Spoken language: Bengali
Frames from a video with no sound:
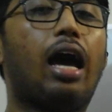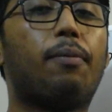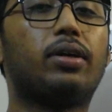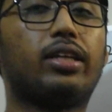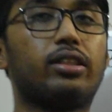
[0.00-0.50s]

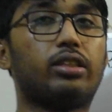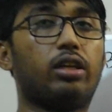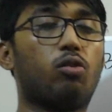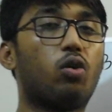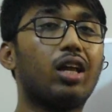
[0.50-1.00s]
আমাদের যে
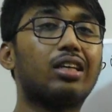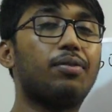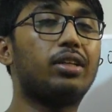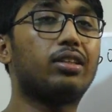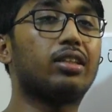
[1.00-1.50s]
ওরাল
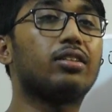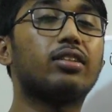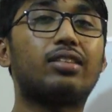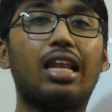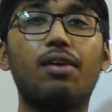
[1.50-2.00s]
ক্যাভিটিতে যে
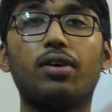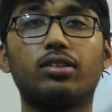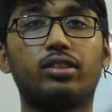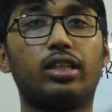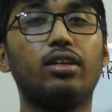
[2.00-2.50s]
স্যালাইভা
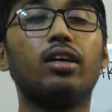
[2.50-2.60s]
আসছে